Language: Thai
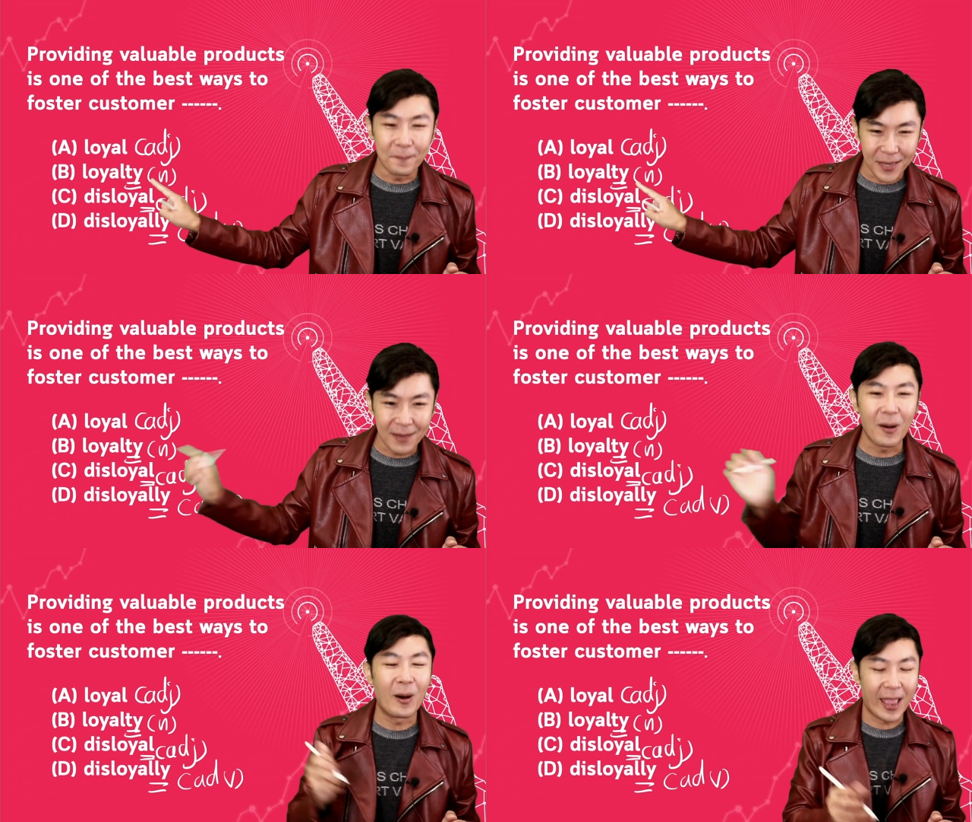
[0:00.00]
b
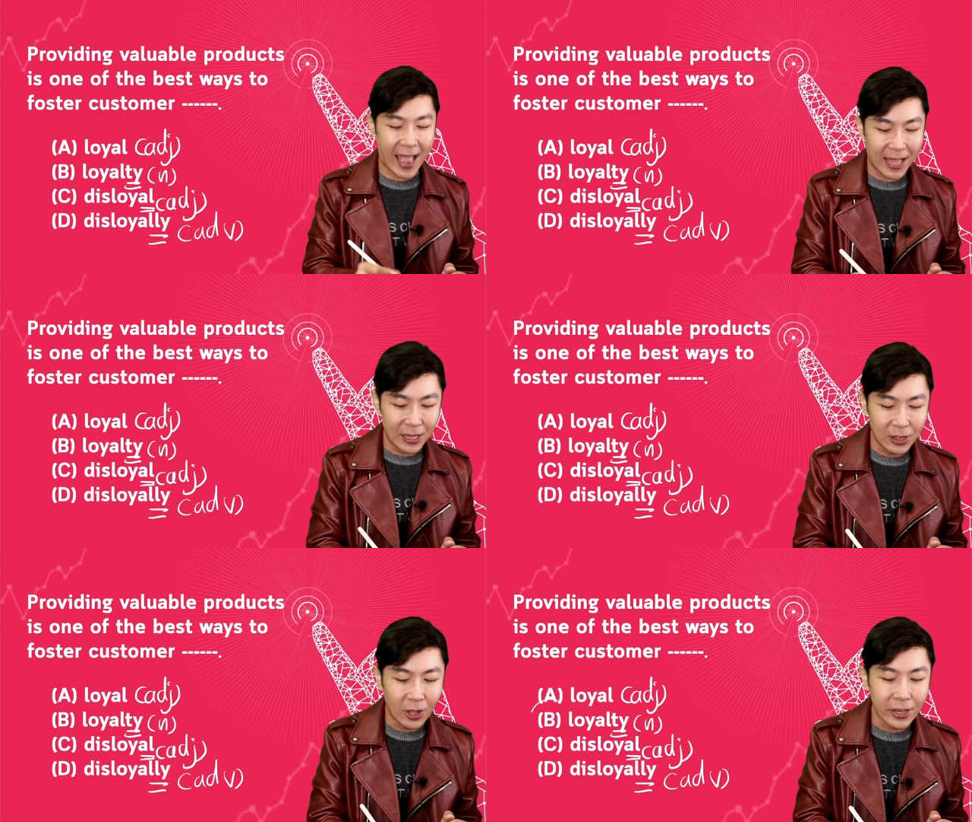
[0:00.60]
boy ฮะ
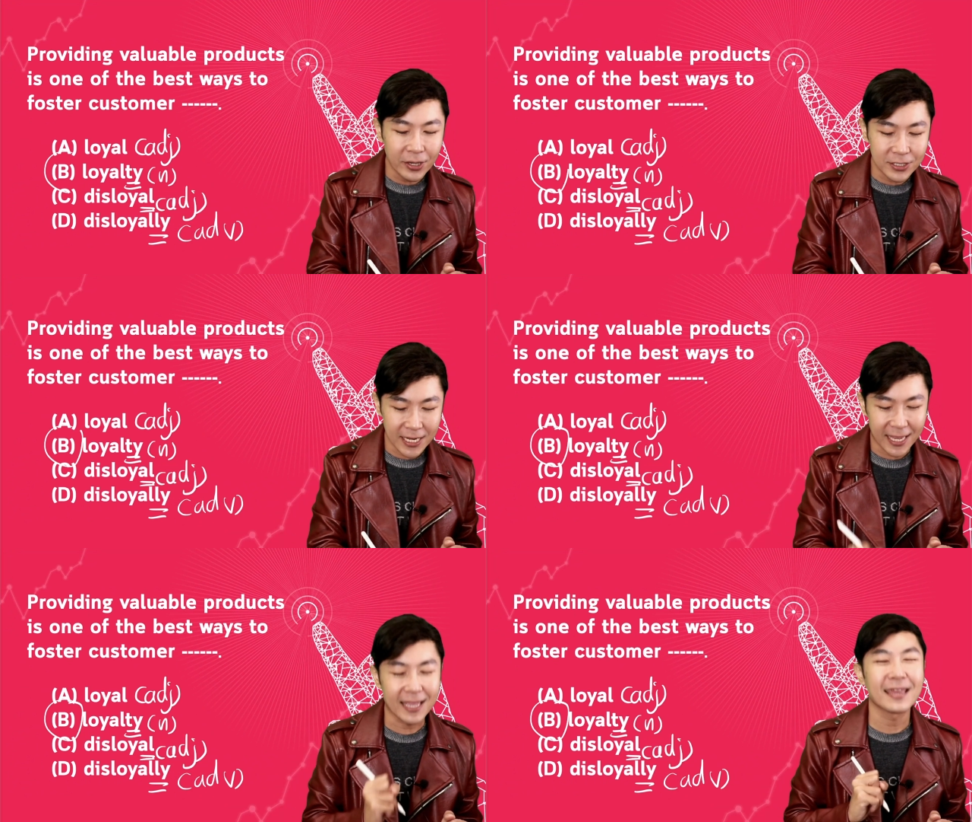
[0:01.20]

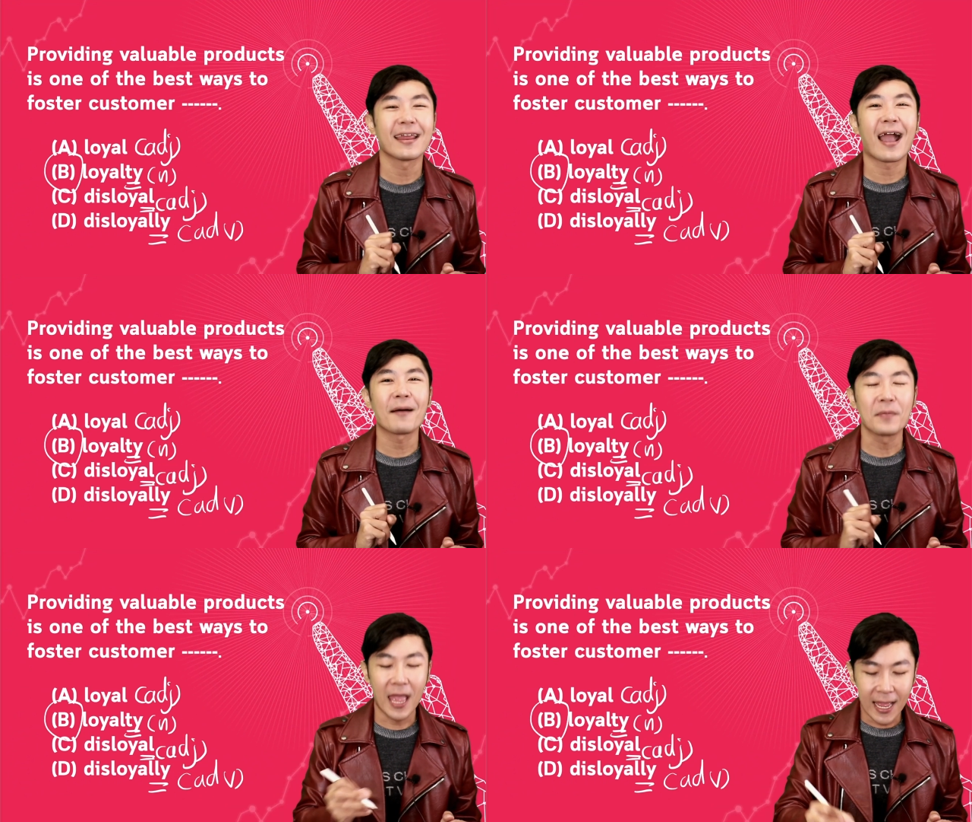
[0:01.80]
loyalty นะค
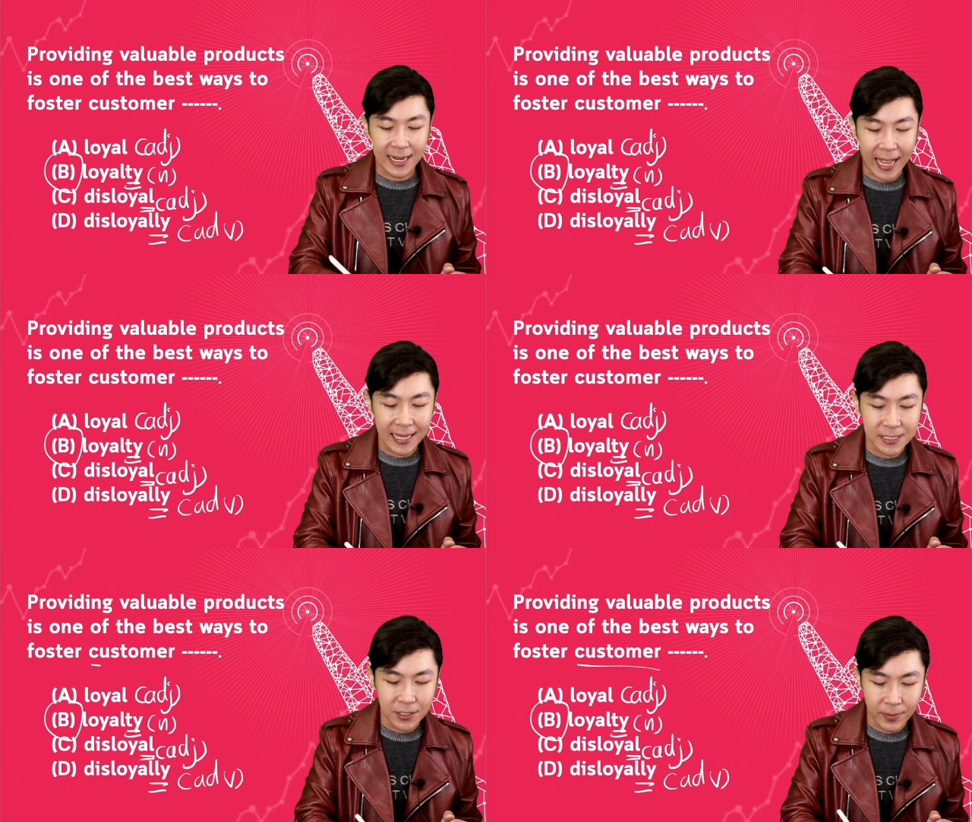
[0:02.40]
รับ
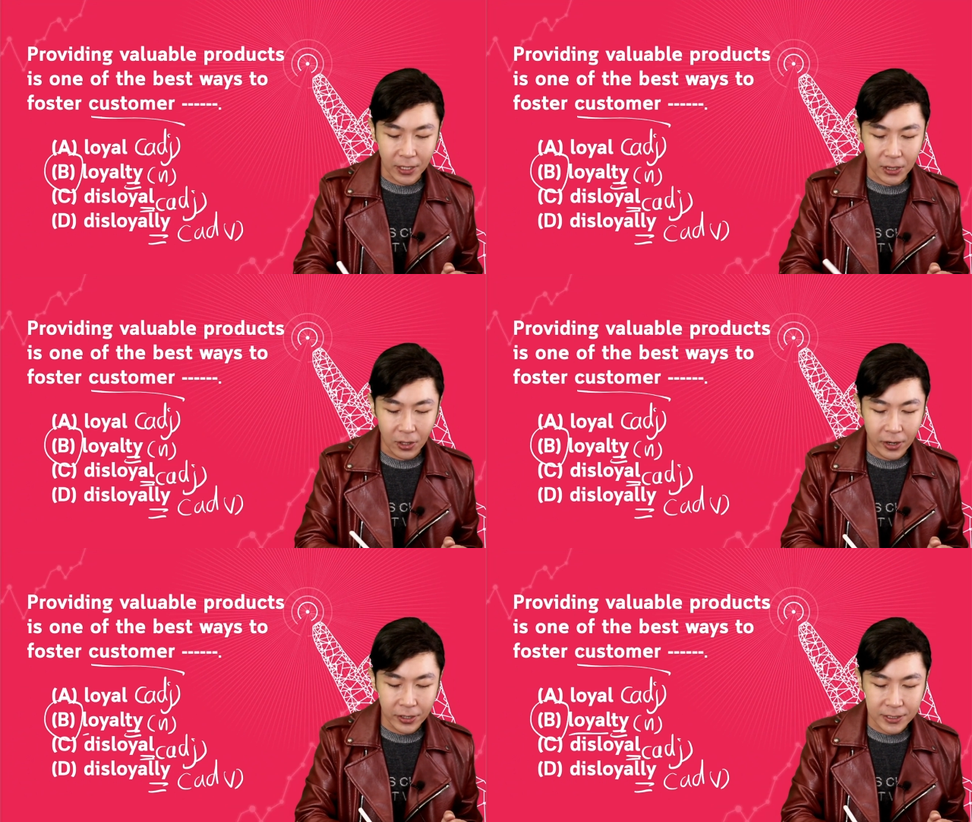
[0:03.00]
customer
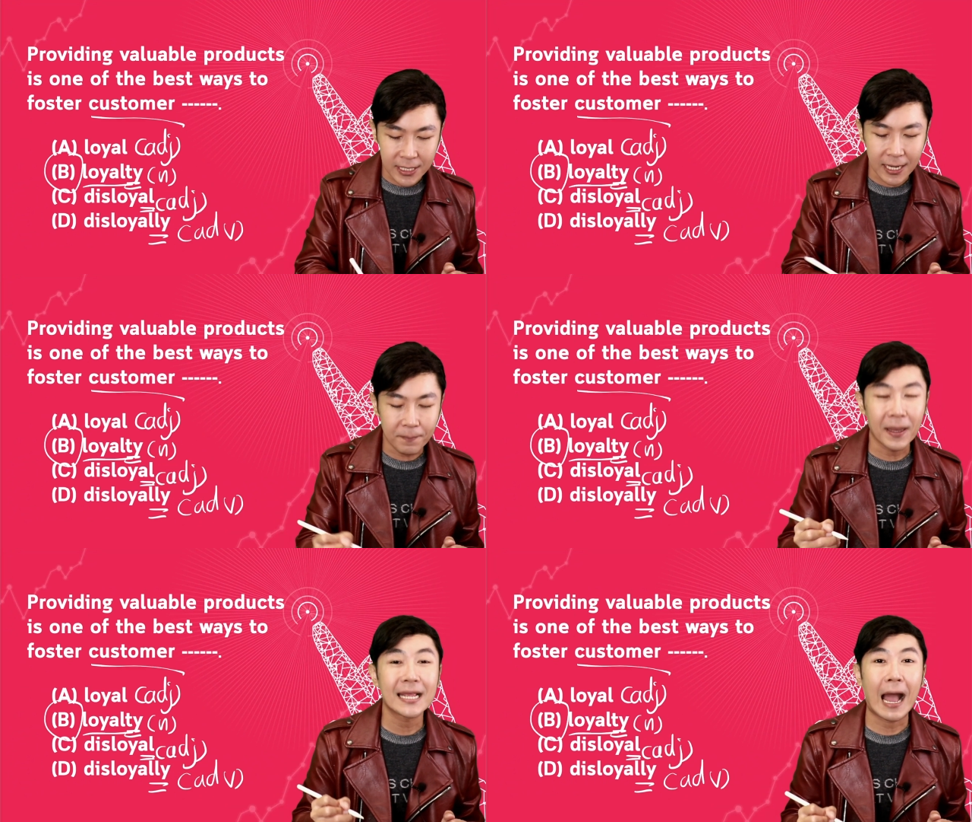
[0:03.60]
loyalty
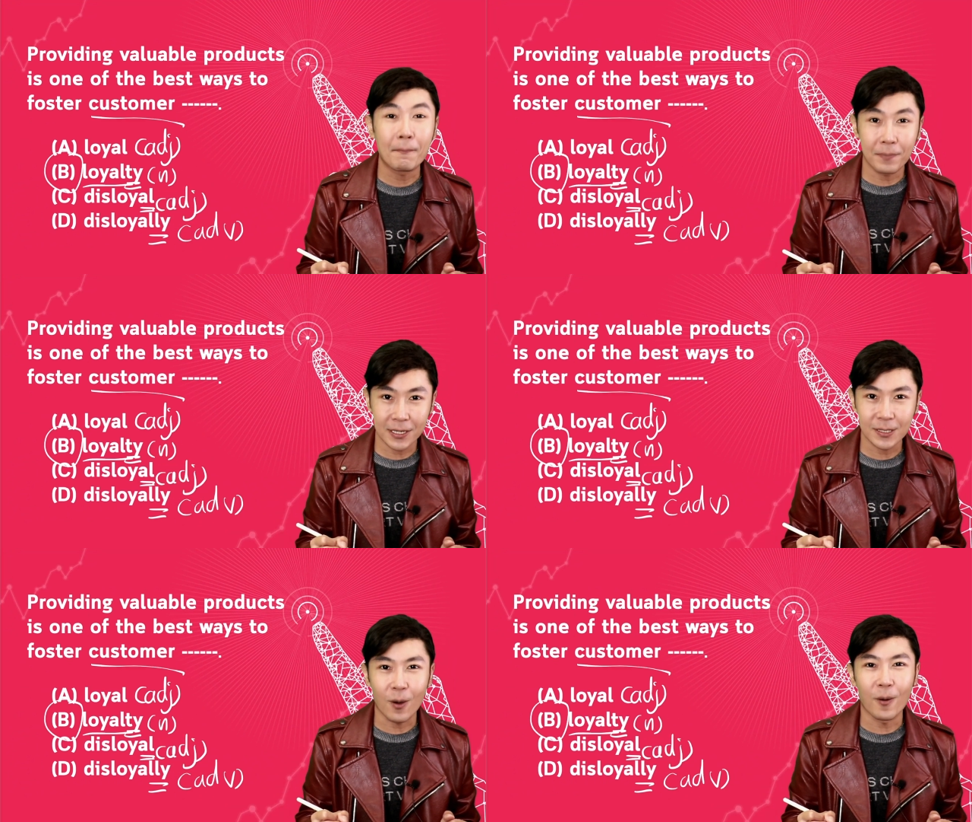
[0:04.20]
เป็นคำผ
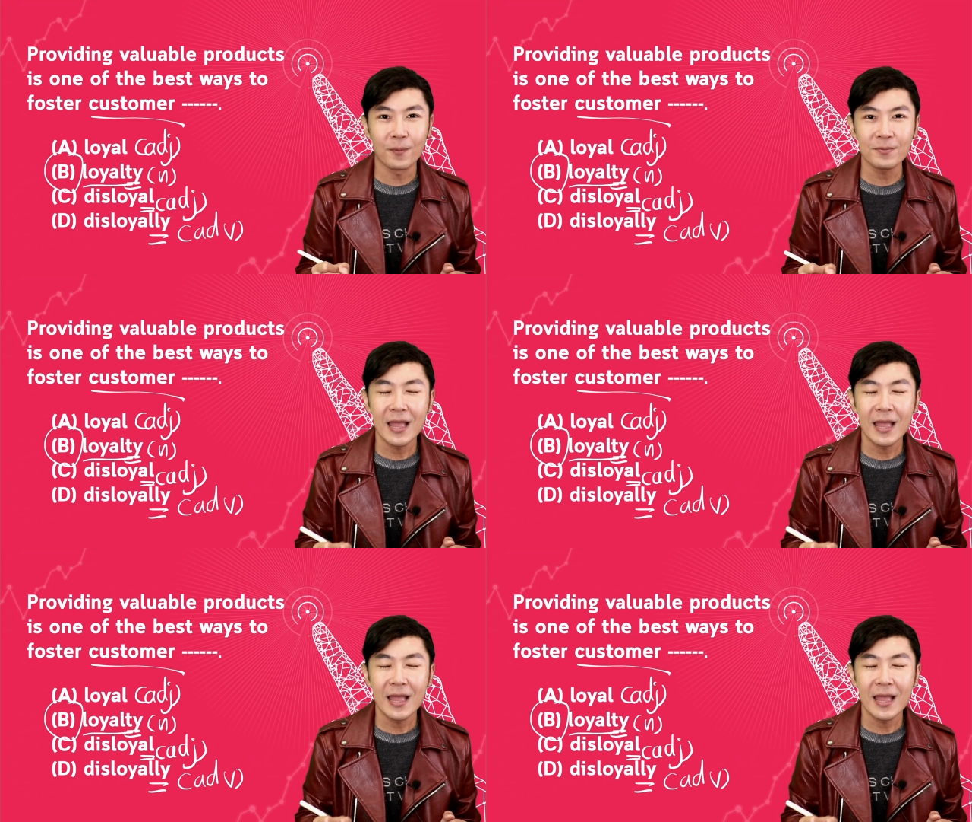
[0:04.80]
สม